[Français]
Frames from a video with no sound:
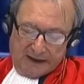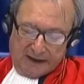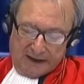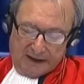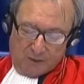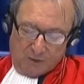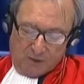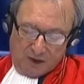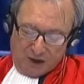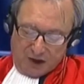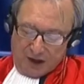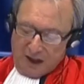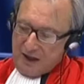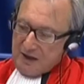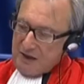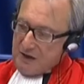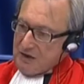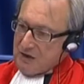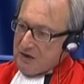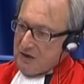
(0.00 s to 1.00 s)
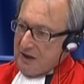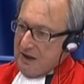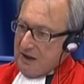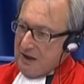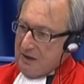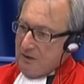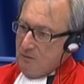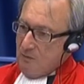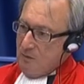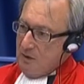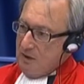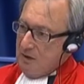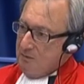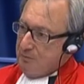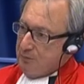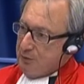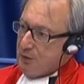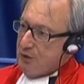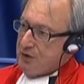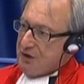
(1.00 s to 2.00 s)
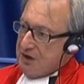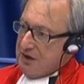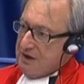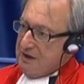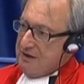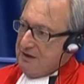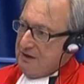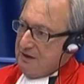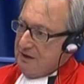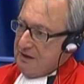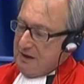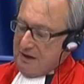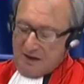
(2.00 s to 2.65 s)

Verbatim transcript: qui est celui de vous faire donner lecture